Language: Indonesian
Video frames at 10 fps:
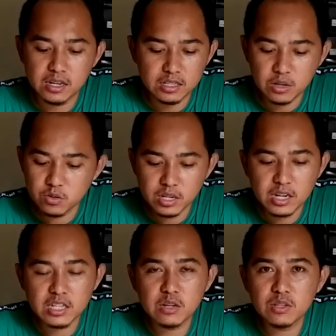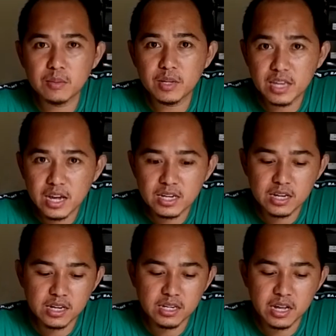nggak tahu saya nggak tahu namanya
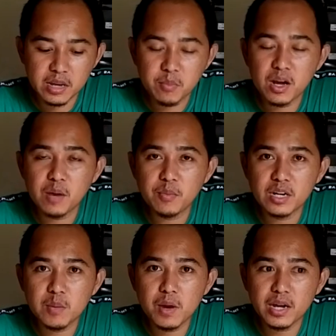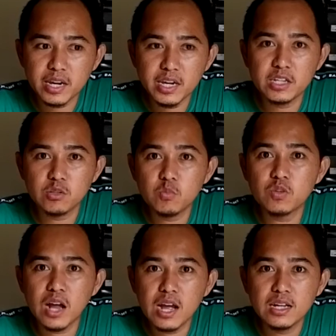ya karena emang nggak pernah pakai itu
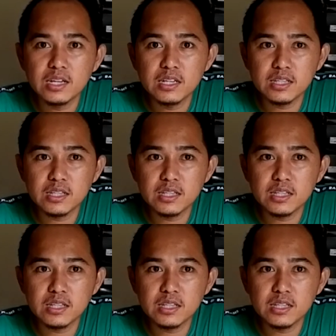murah